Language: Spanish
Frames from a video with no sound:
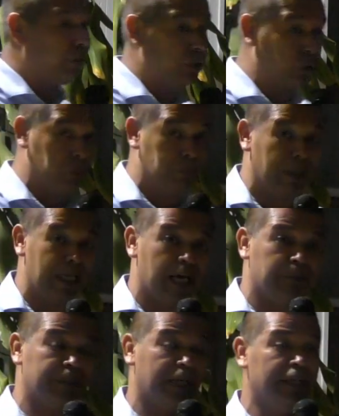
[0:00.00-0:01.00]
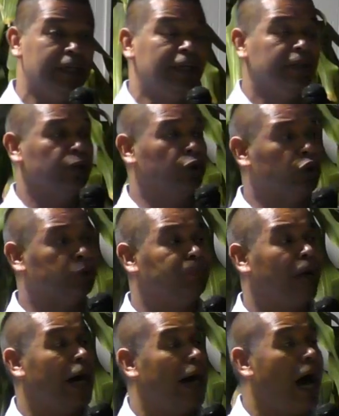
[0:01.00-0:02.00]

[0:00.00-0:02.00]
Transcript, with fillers: de su palabra nos va